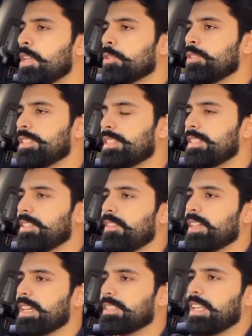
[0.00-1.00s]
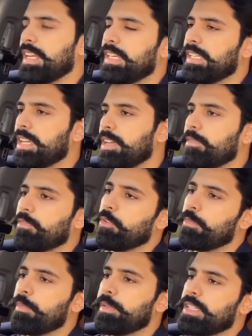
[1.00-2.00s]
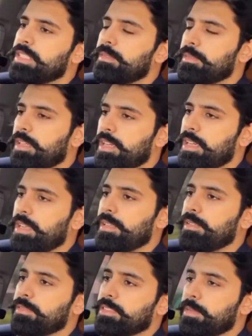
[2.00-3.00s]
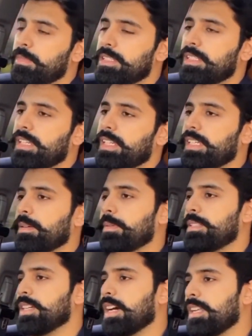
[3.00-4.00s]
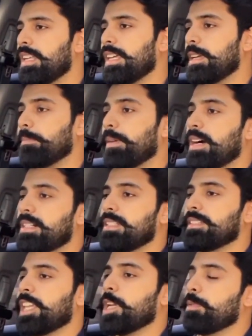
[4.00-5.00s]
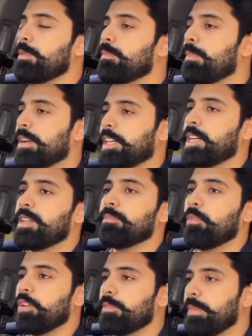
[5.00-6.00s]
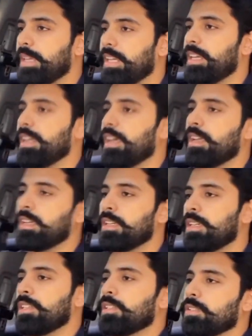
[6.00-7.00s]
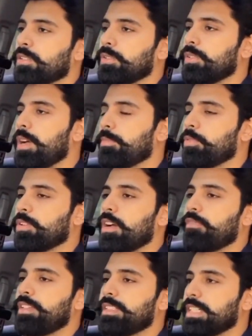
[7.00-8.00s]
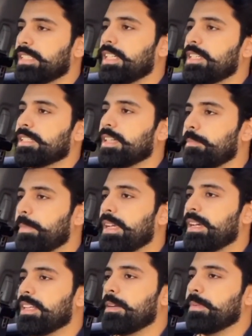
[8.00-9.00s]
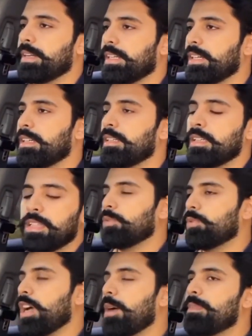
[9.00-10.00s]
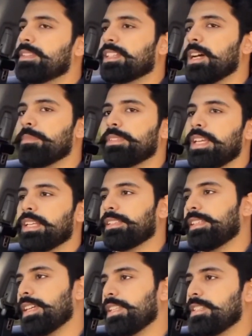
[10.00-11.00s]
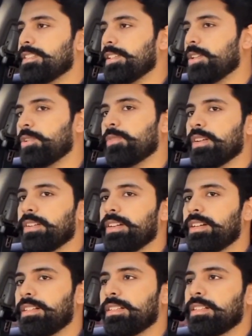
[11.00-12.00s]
तो जिसने सिविक एक्स लेनी है वो अभी भी ये समझ ले या फिर जान ले कि पार्ट्स इसके अभी भी मार्केट में बहुत महंगे हैं तो आपको काफ़ी ज़्यादा इसका पे करना पड़ेगा तो अब इसका हम देखते हैं जी ज़ीरो टू हंड्रेड